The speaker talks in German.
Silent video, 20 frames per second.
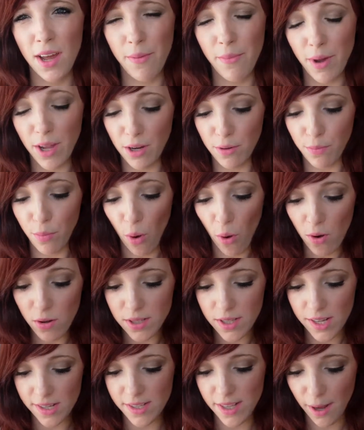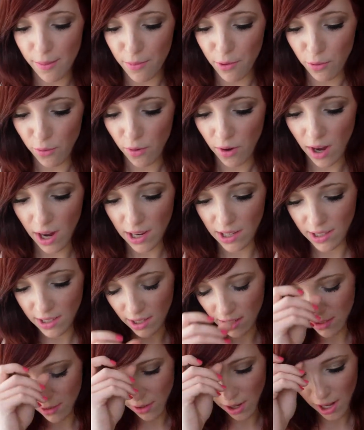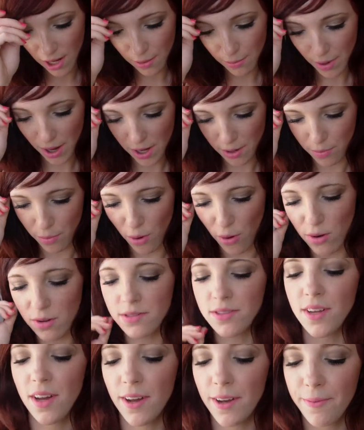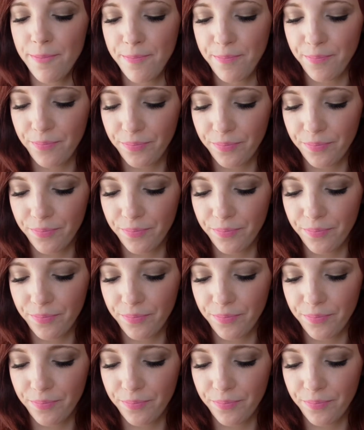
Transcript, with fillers: meine Bronzer-Sammlung eigentlich, also alle meine Bronzer.